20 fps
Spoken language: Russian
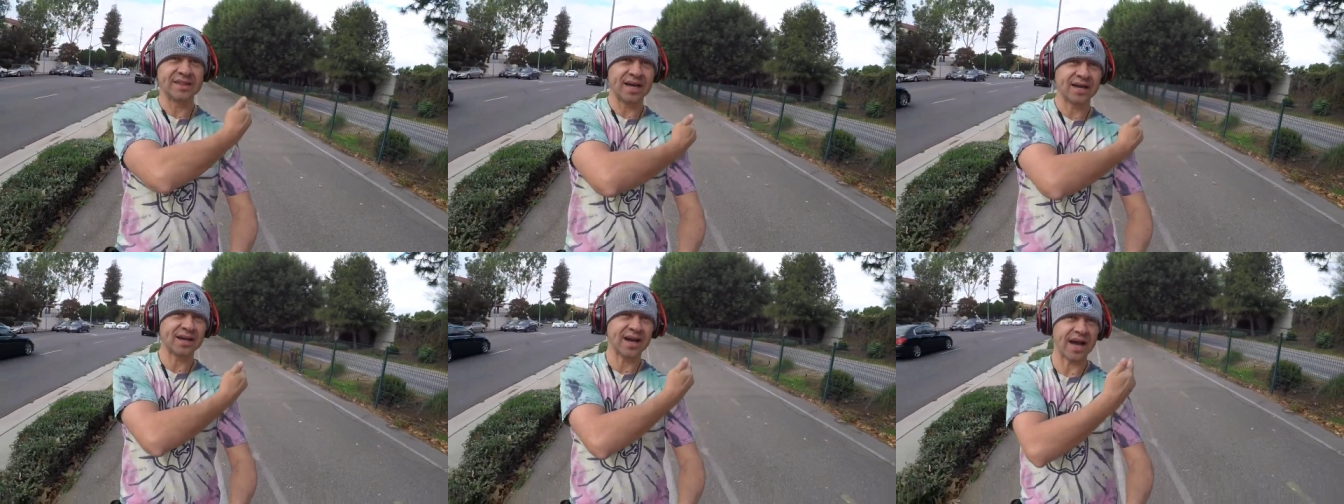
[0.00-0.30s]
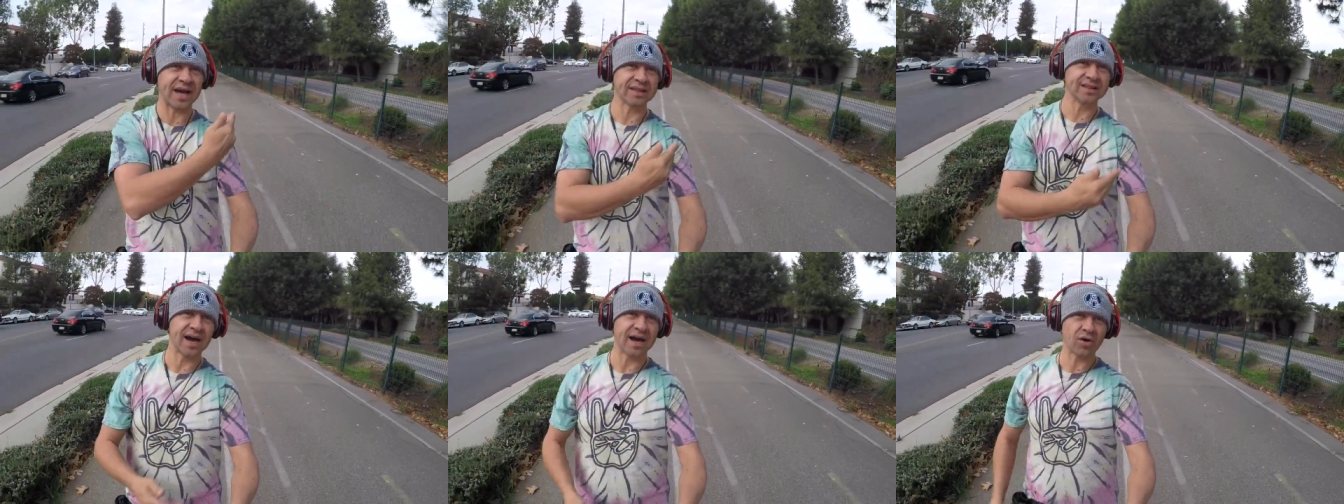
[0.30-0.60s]

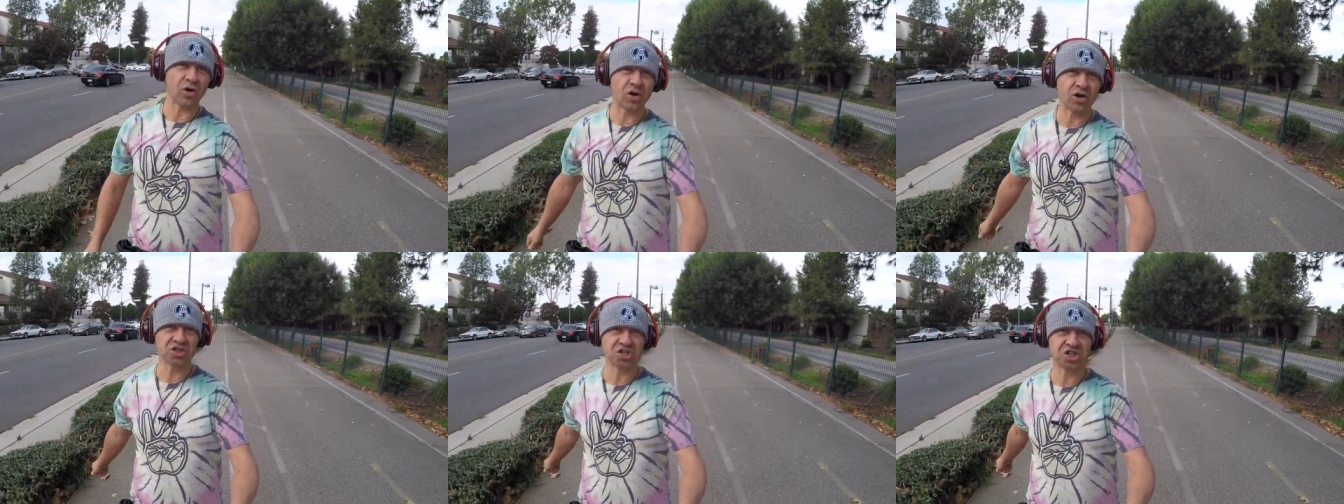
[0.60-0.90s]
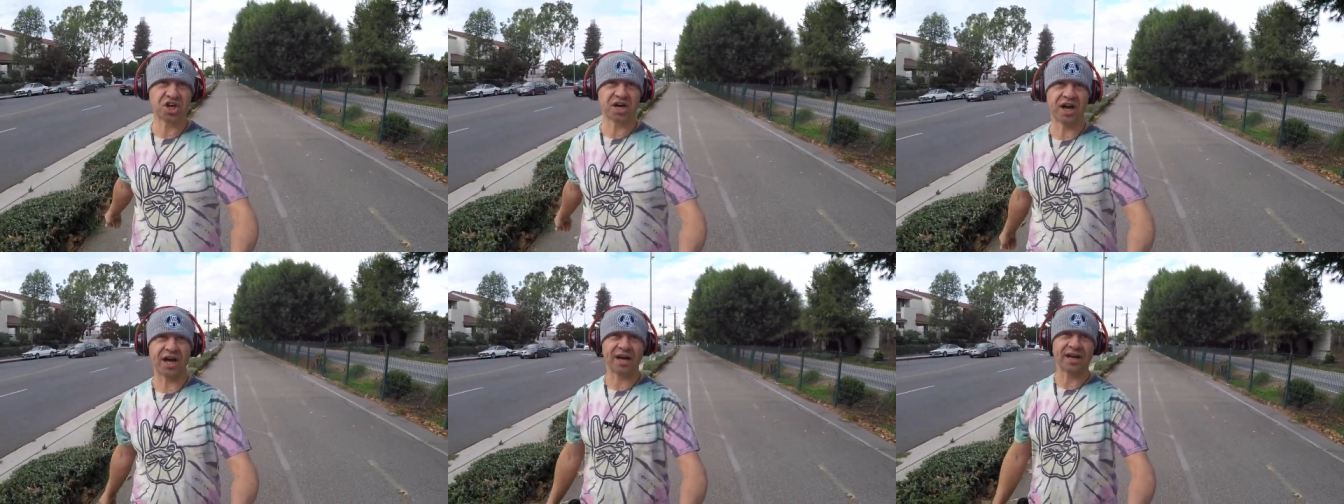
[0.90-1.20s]
такая
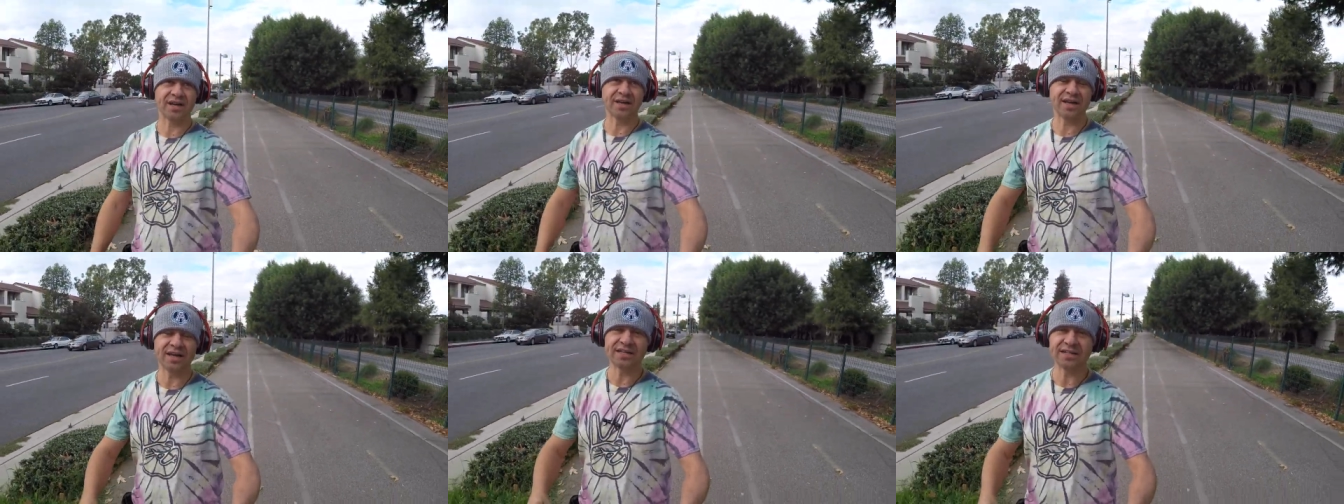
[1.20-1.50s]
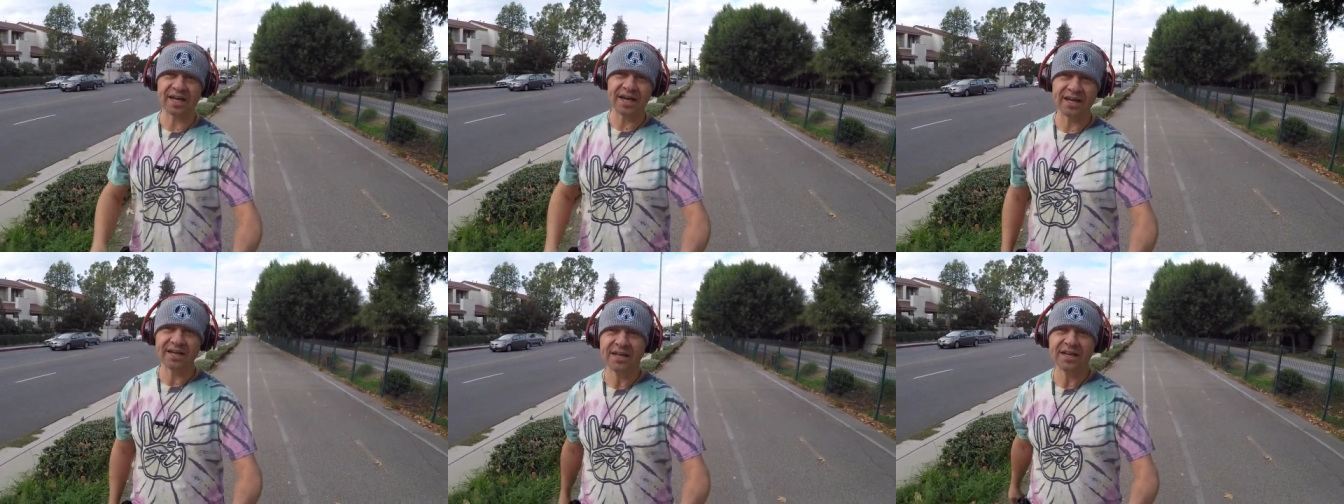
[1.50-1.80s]
дорожка.
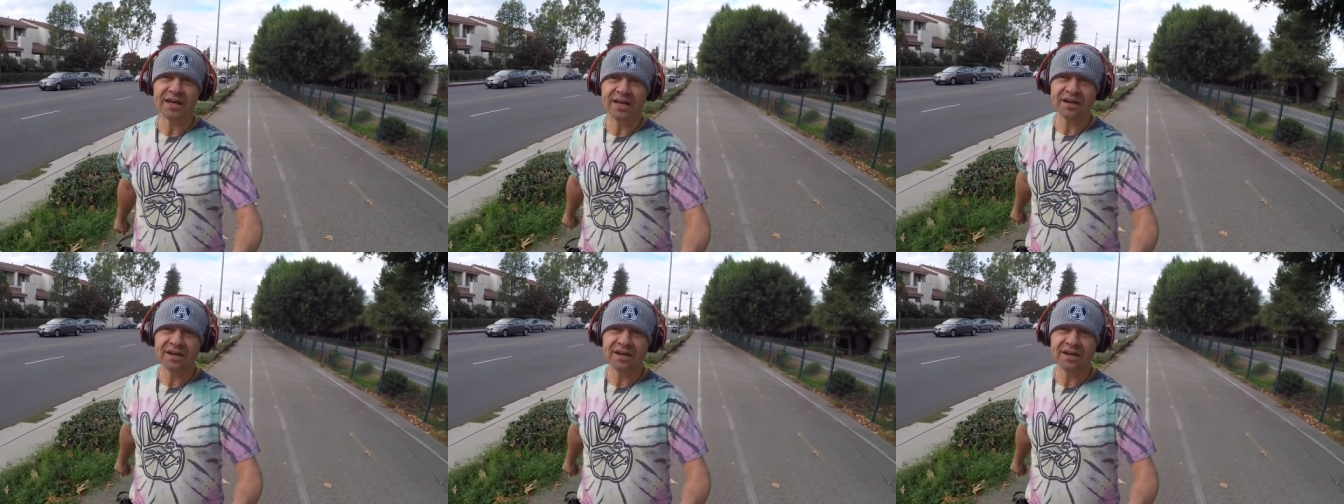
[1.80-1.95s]
Это